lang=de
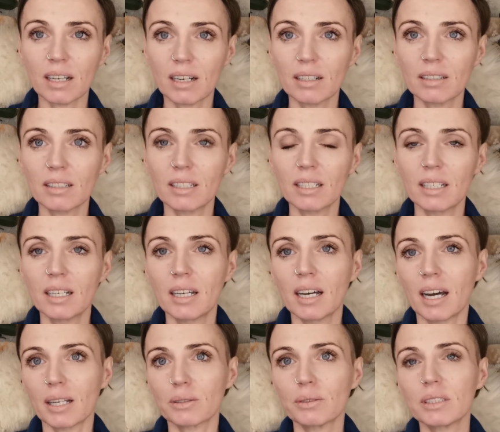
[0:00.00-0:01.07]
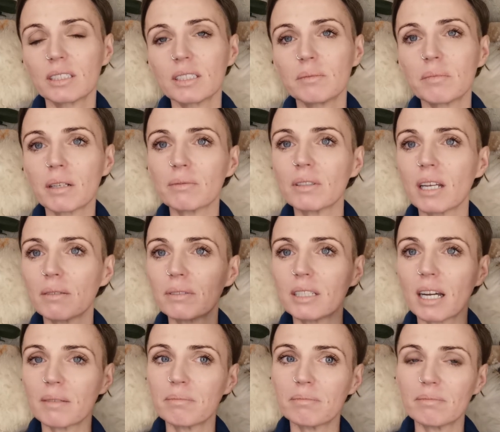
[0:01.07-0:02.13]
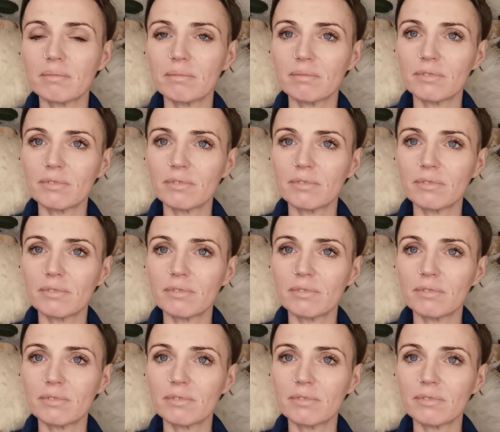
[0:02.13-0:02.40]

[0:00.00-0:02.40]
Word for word: Ja. Also hier sieht man wieder, wie, dein,